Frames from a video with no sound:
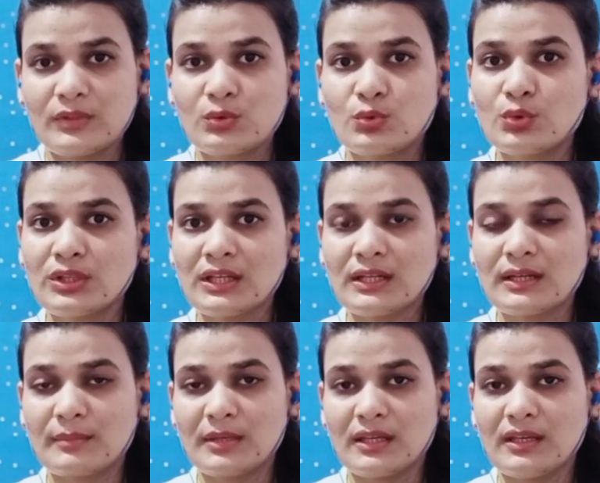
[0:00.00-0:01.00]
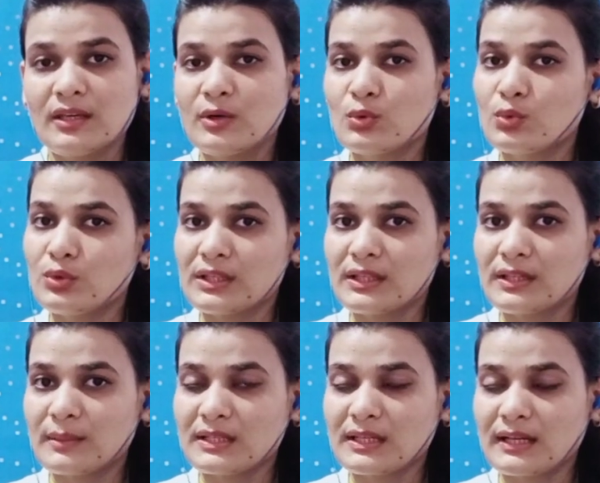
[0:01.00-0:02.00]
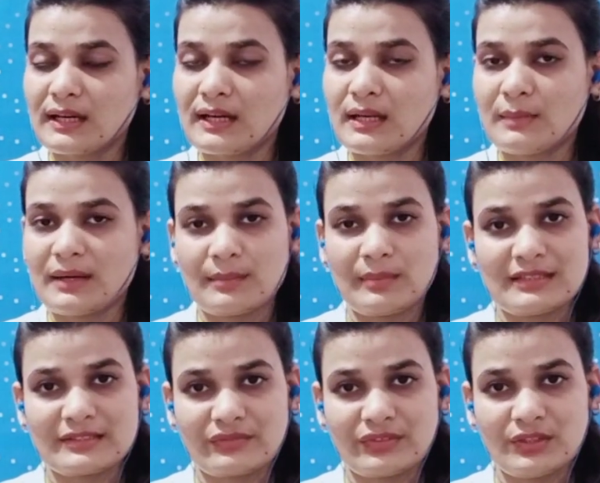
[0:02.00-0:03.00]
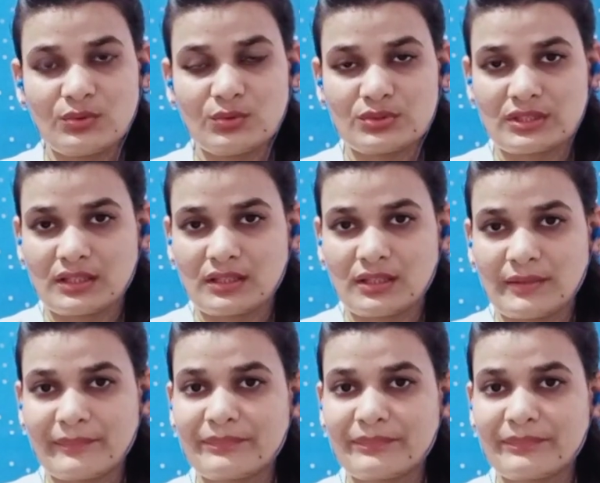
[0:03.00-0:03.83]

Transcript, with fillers: खून की कमी खून की कमी के कारण हमारे बाल सफ़ेद हो सकते हैं